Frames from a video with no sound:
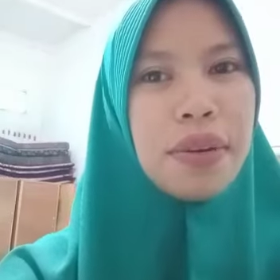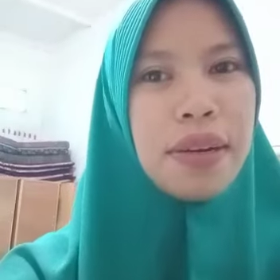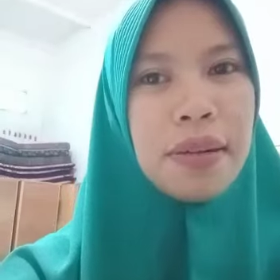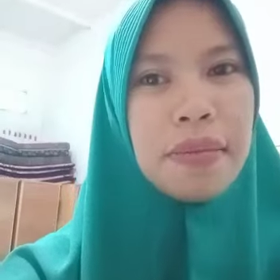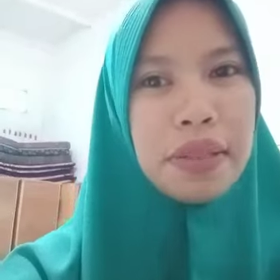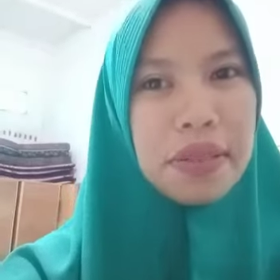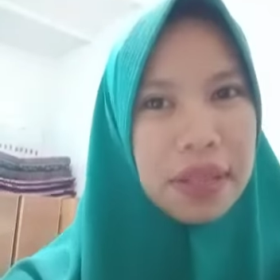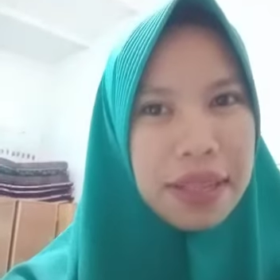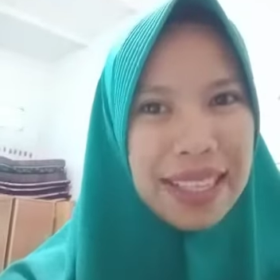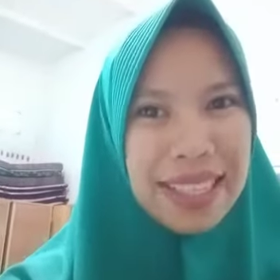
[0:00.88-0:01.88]

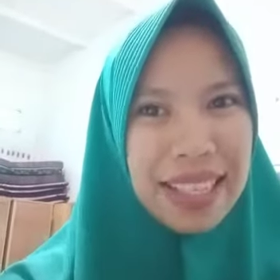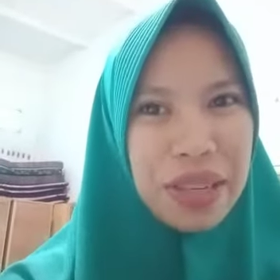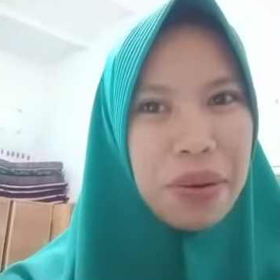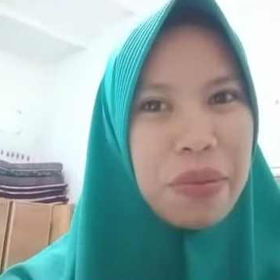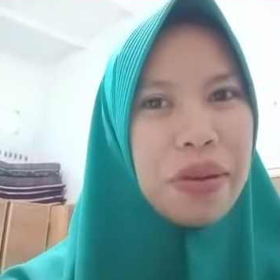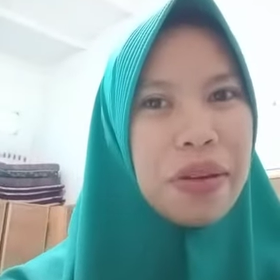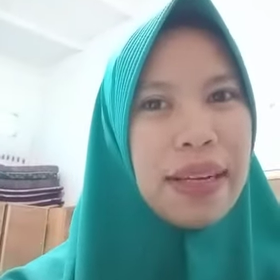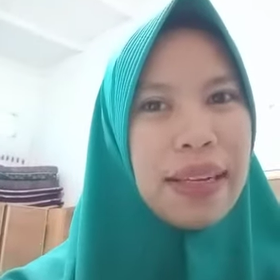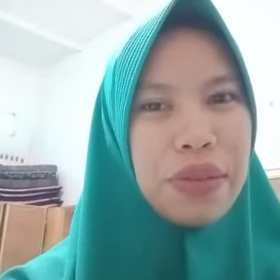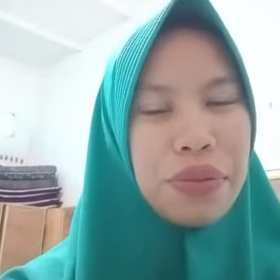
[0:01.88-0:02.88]
warahmatullahi
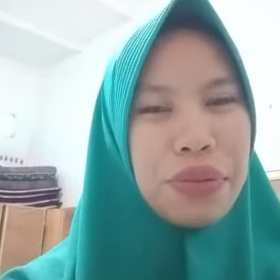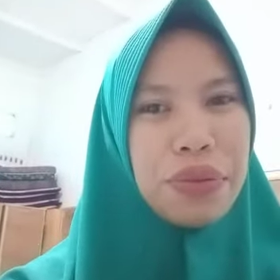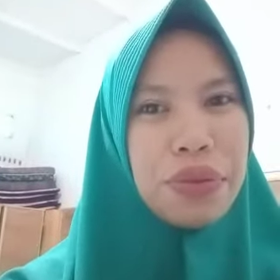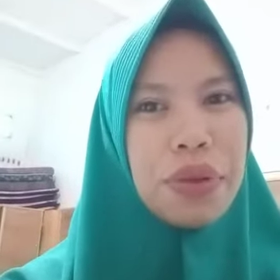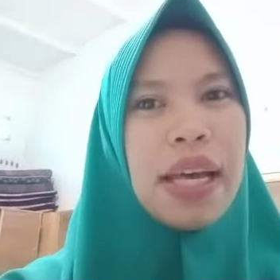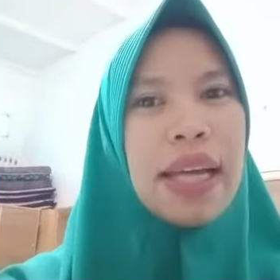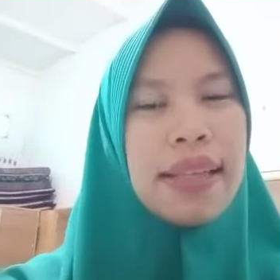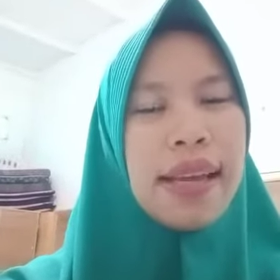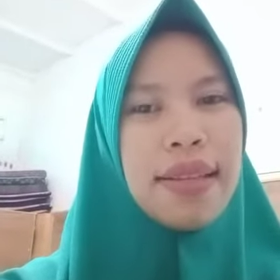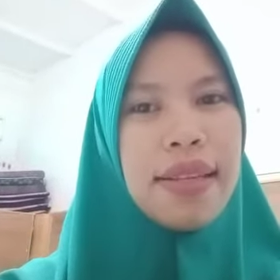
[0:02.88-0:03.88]
wabarakatuh.
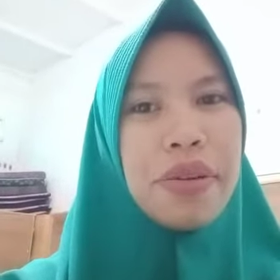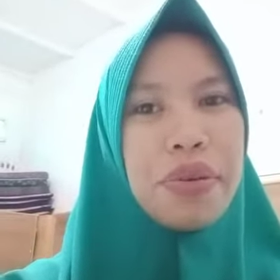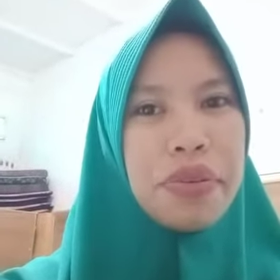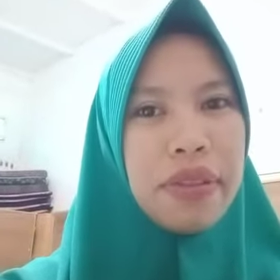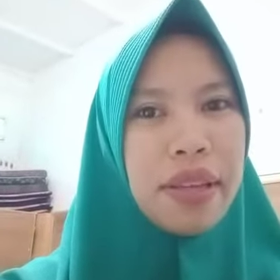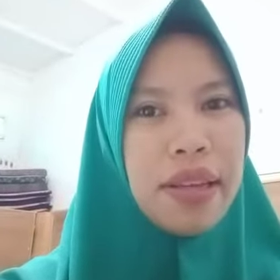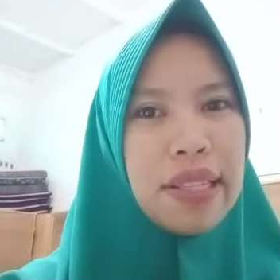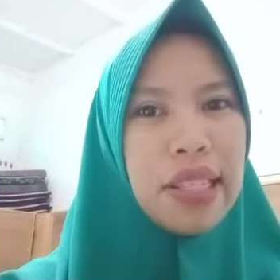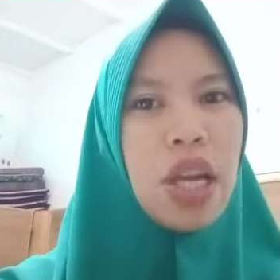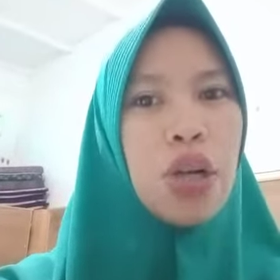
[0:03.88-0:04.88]
Daily
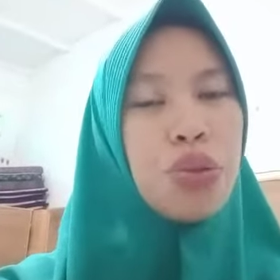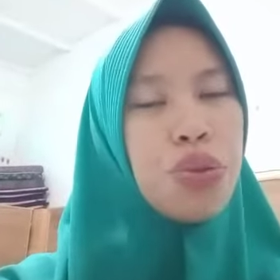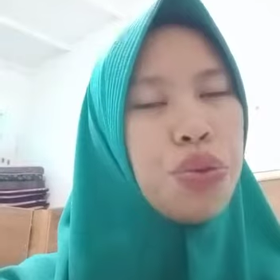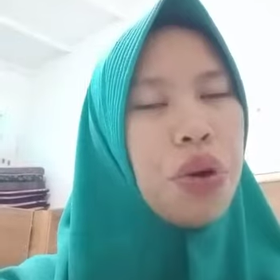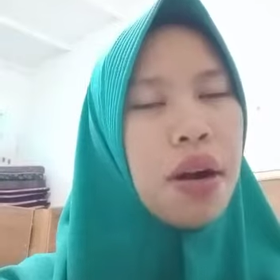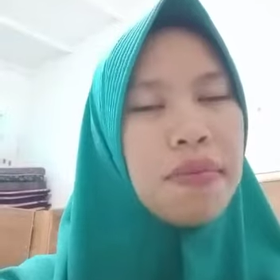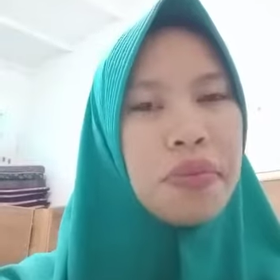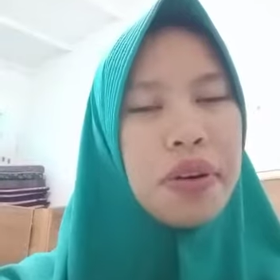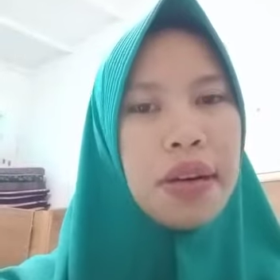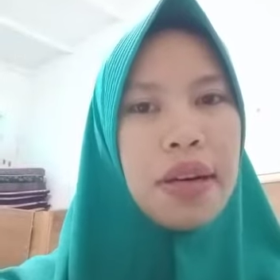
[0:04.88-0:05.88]
routines: do
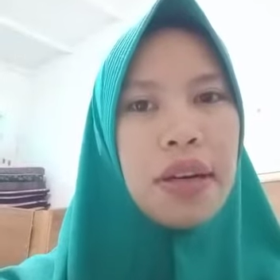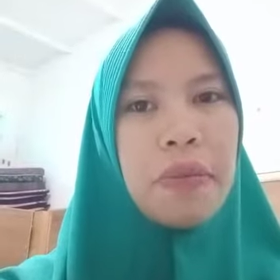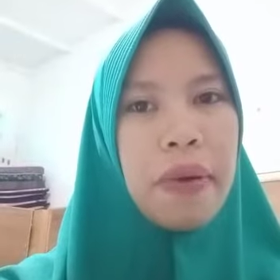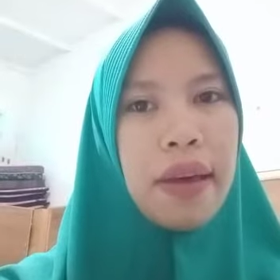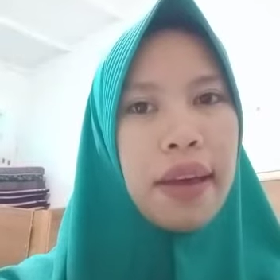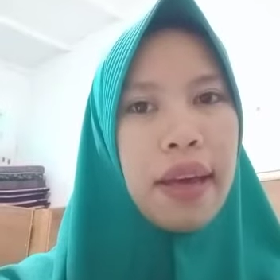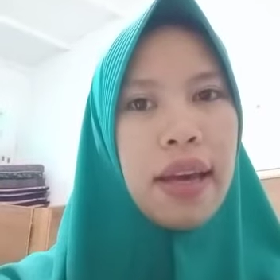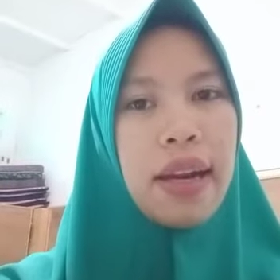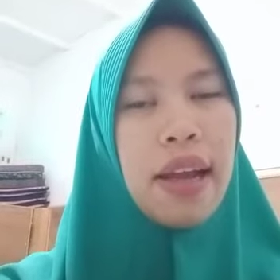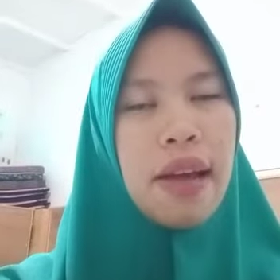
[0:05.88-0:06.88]
homework,
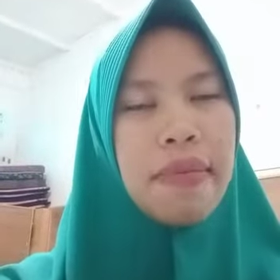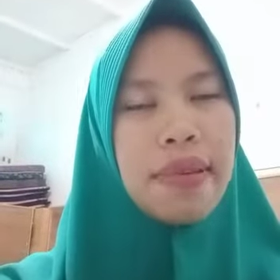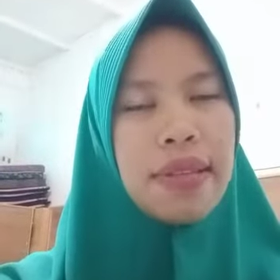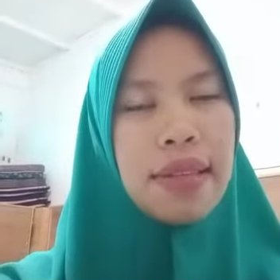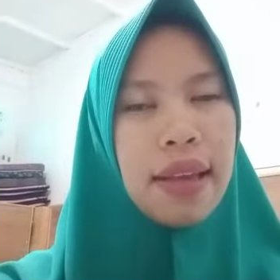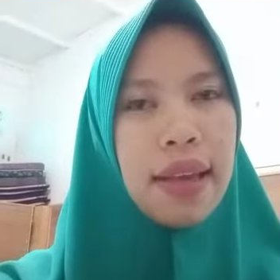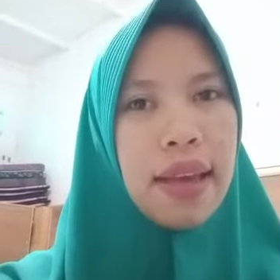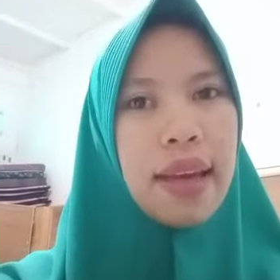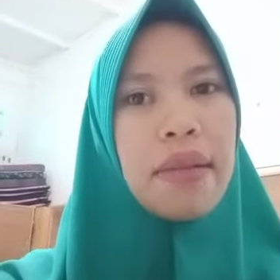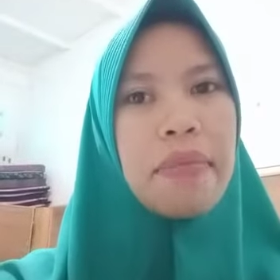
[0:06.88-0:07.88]
PR, have a
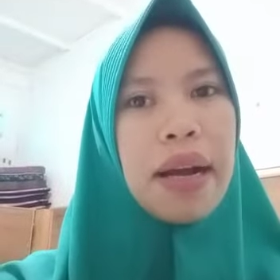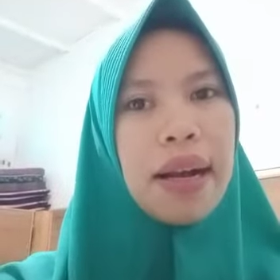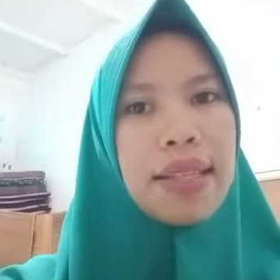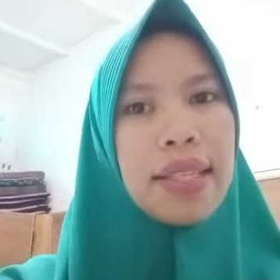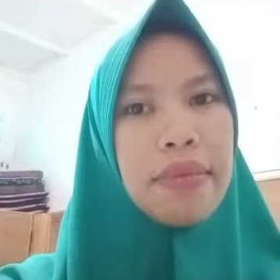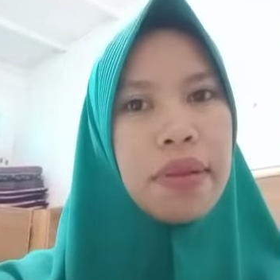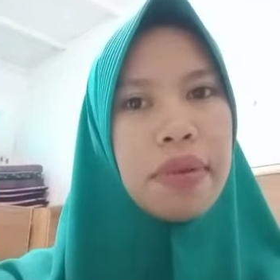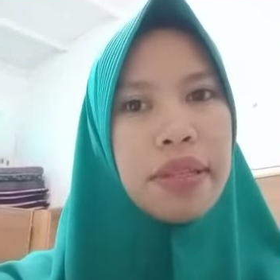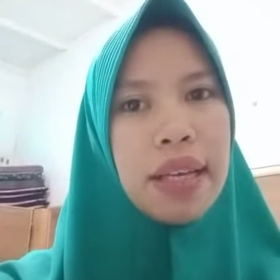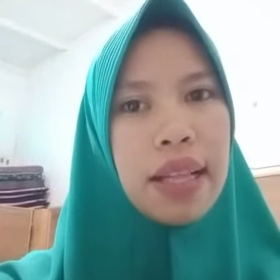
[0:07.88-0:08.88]
snack, makan sambil
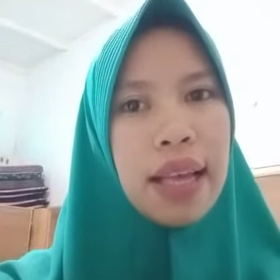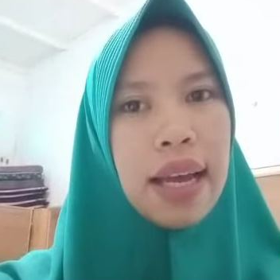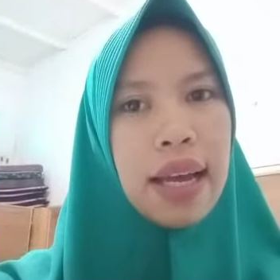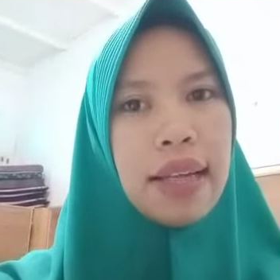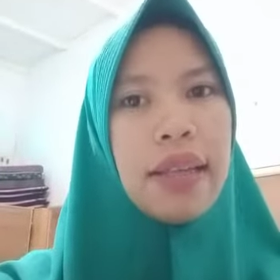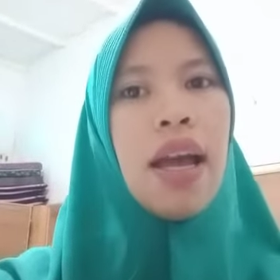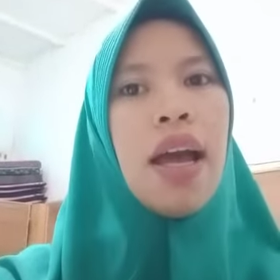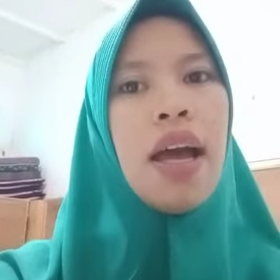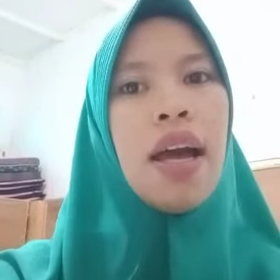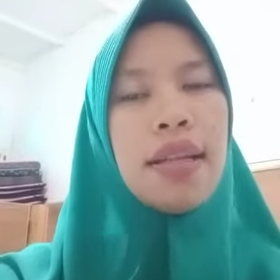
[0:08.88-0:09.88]
berjalan,
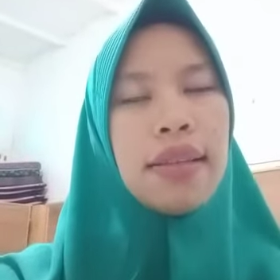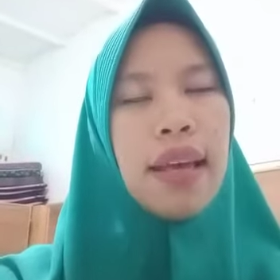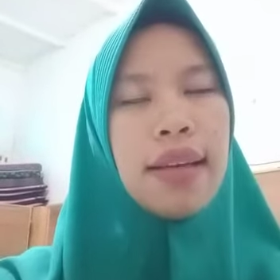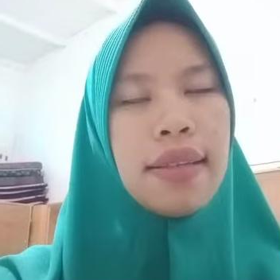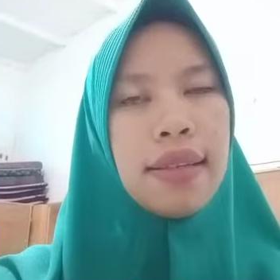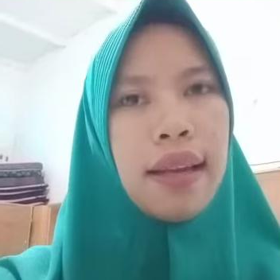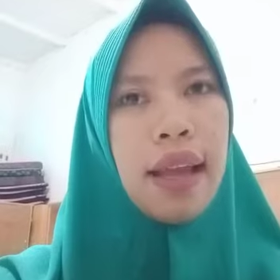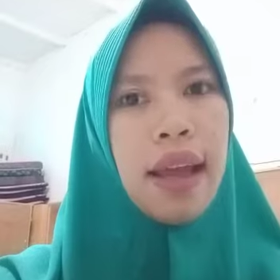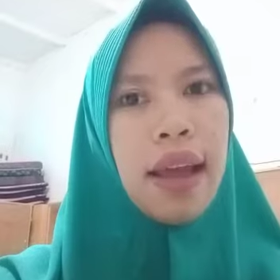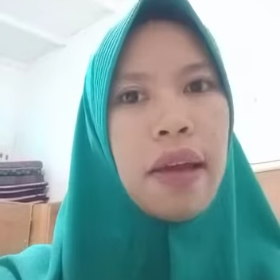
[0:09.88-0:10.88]
take a
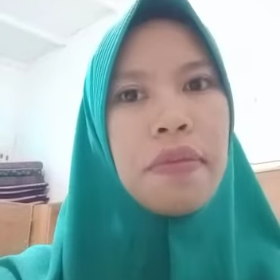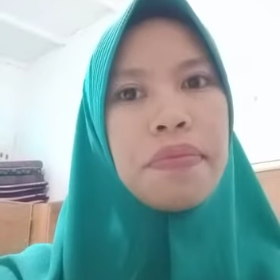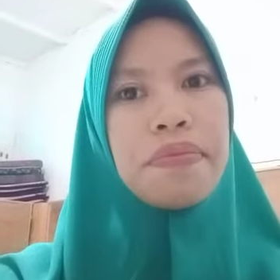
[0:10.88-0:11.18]
nap,